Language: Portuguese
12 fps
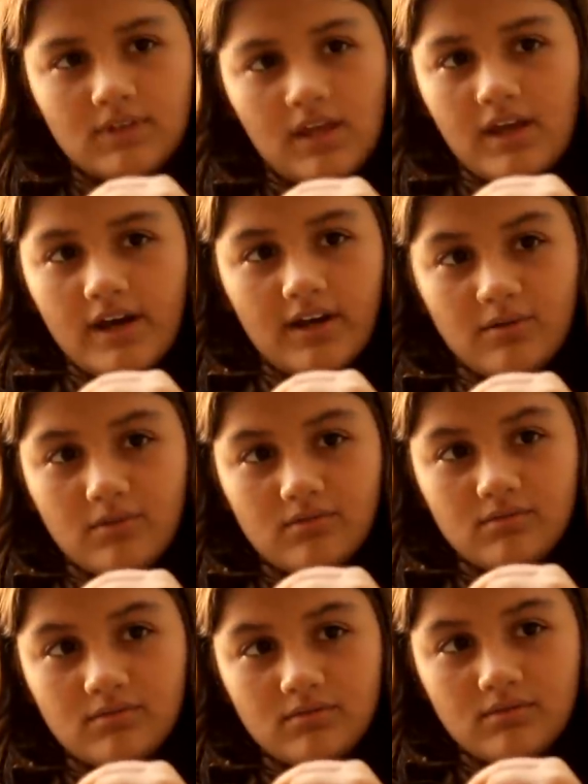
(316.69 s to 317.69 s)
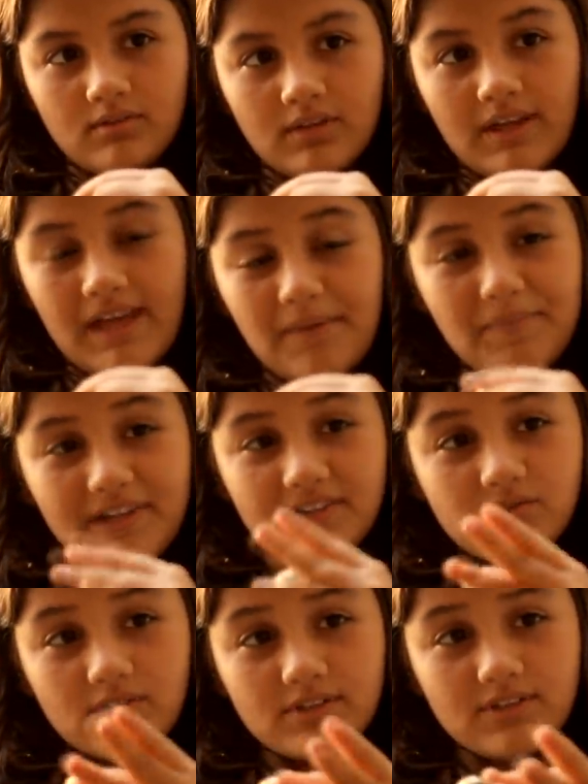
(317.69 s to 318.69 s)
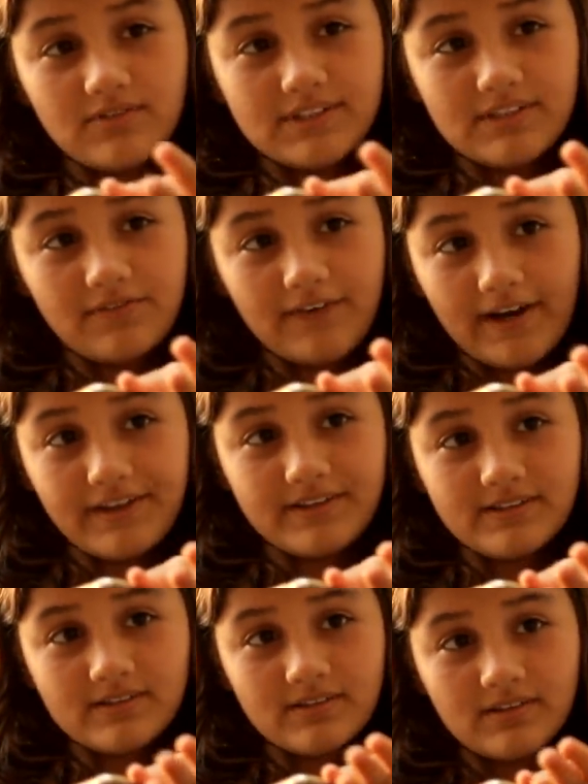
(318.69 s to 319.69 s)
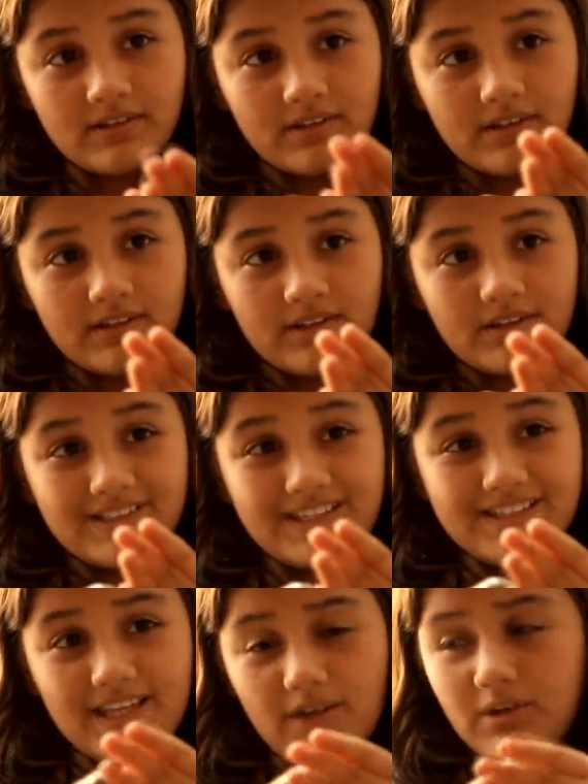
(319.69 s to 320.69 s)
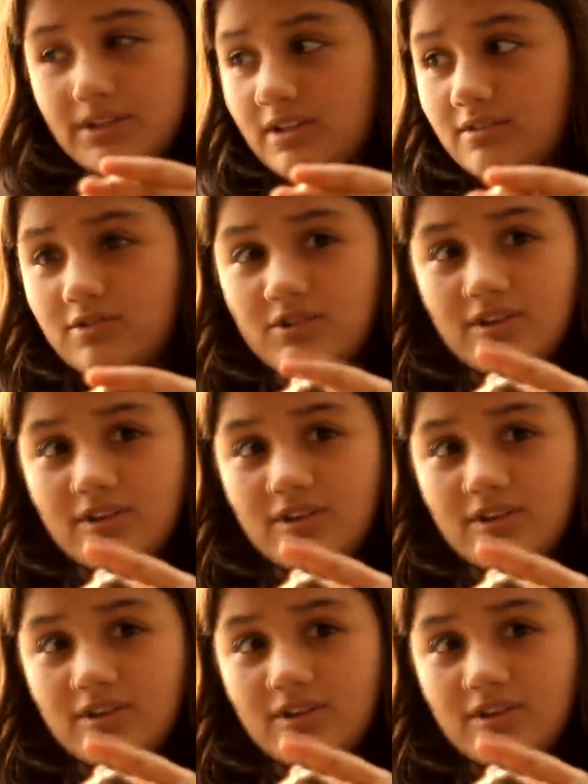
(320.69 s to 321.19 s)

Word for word: Iago, é pelas coisas que você faz. Já saiu até no